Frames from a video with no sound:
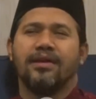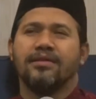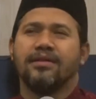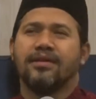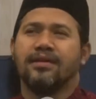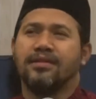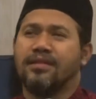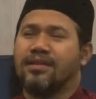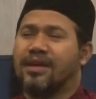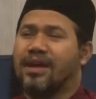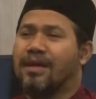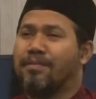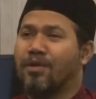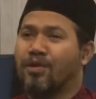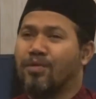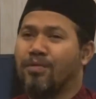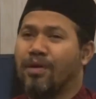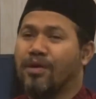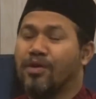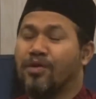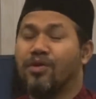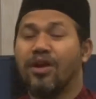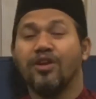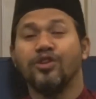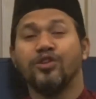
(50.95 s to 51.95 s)
Ketika
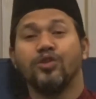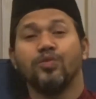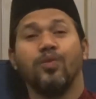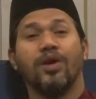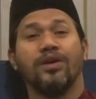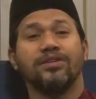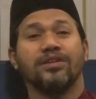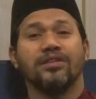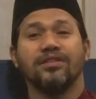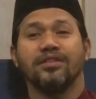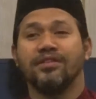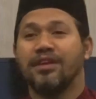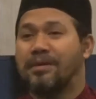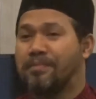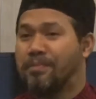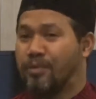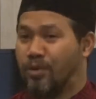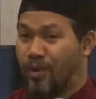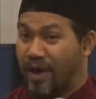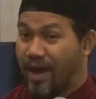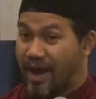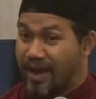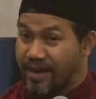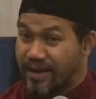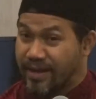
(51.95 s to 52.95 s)
Ramadan harus puasa 30
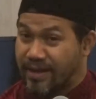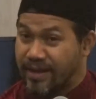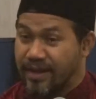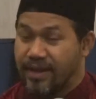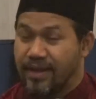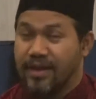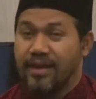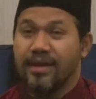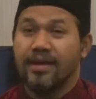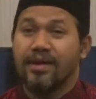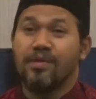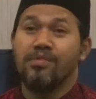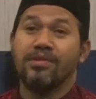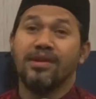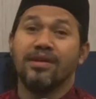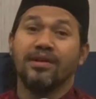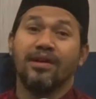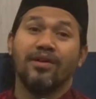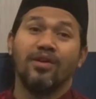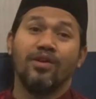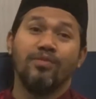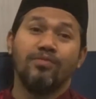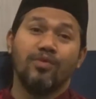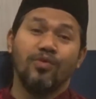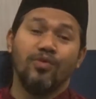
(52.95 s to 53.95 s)
hari. Kemudian
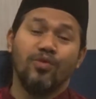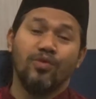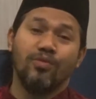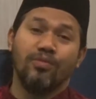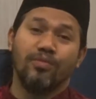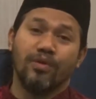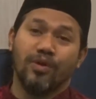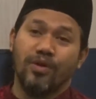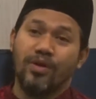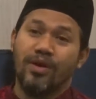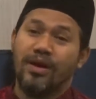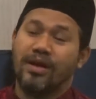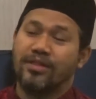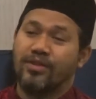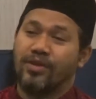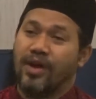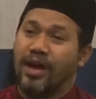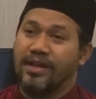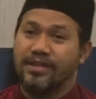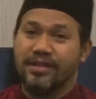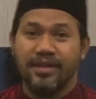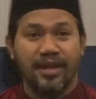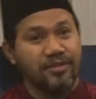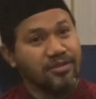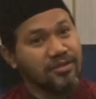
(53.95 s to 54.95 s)
kalau mau umroh atau
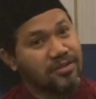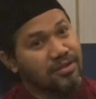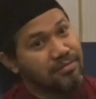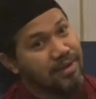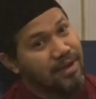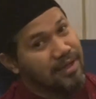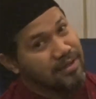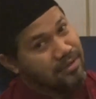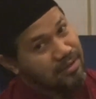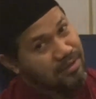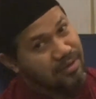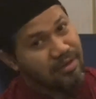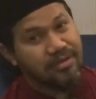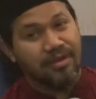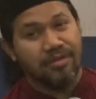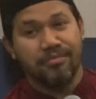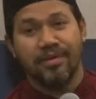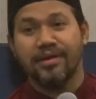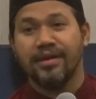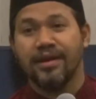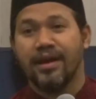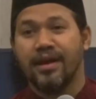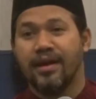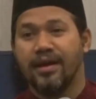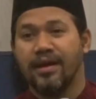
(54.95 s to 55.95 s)
haji harus ke Baitullah ke
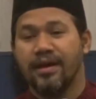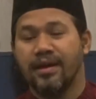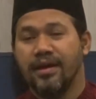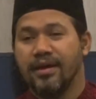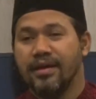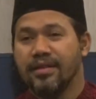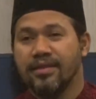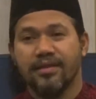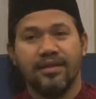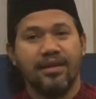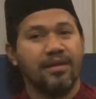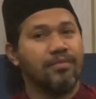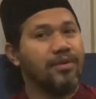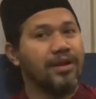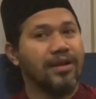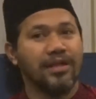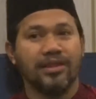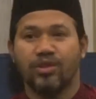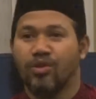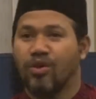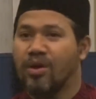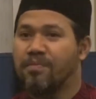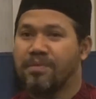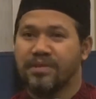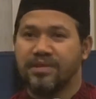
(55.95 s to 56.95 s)
Mekah. Tidak boleh
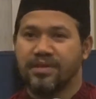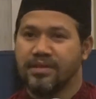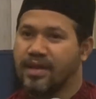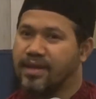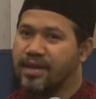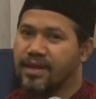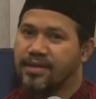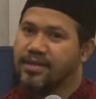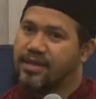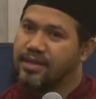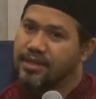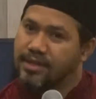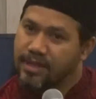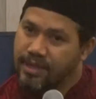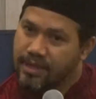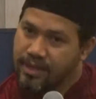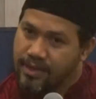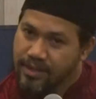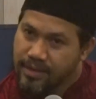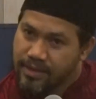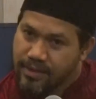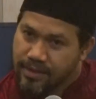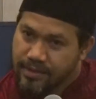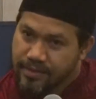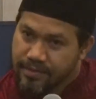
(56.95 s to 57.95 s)
toap di Senayan City.
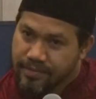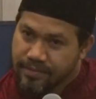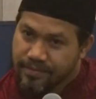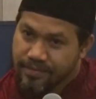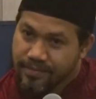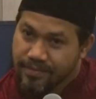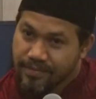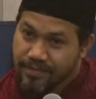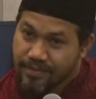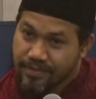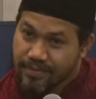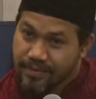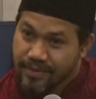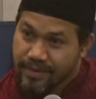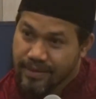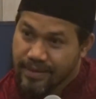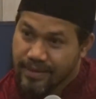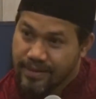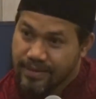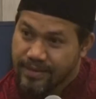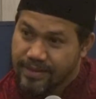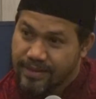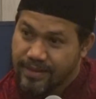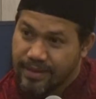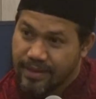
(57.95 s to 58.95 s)

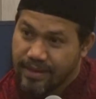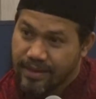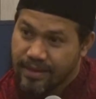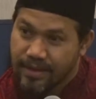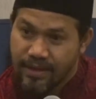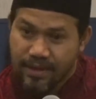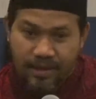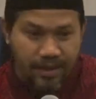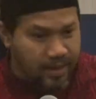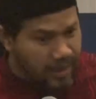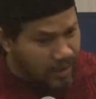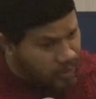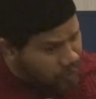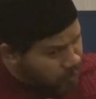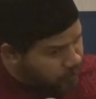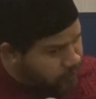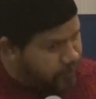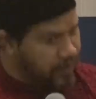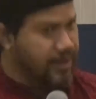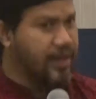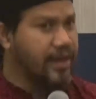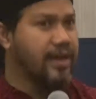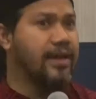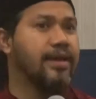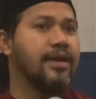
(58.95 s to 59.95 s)
Gitu ya. Itu
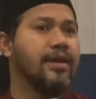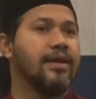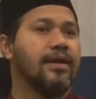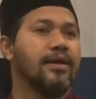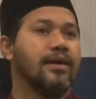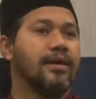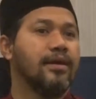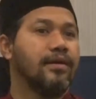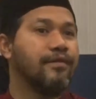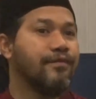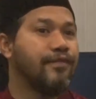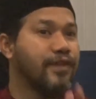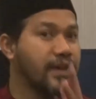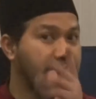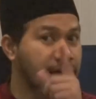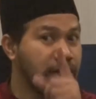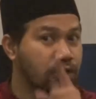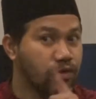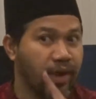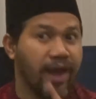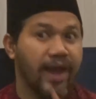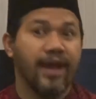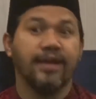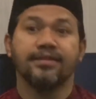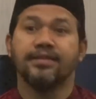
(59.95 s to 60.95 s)
fikih Fikih
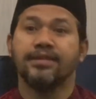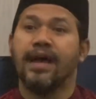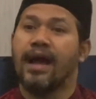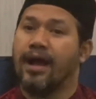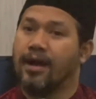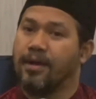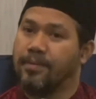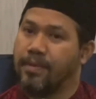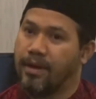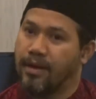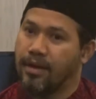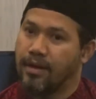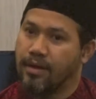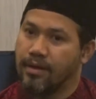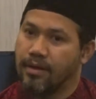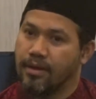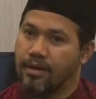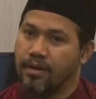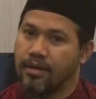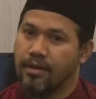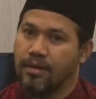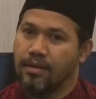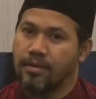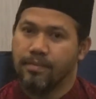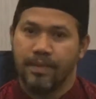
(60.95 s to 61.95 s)
itu eksak, Pak.
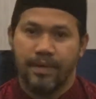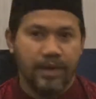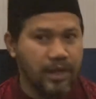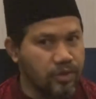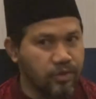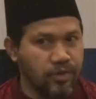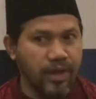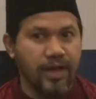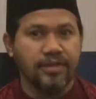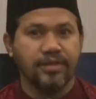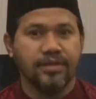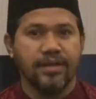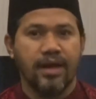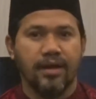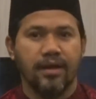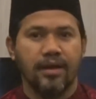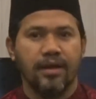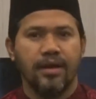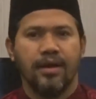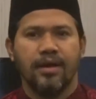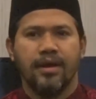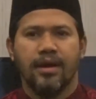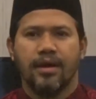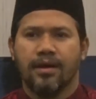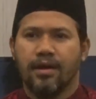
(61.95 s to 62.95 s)
Fikih itu eksak.
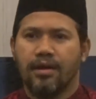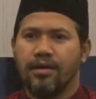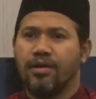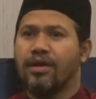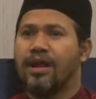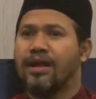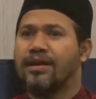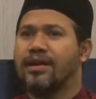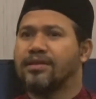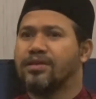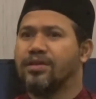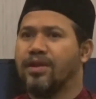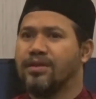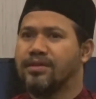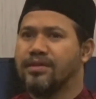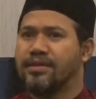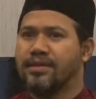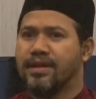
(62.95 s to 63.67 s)
Kalau ada sholat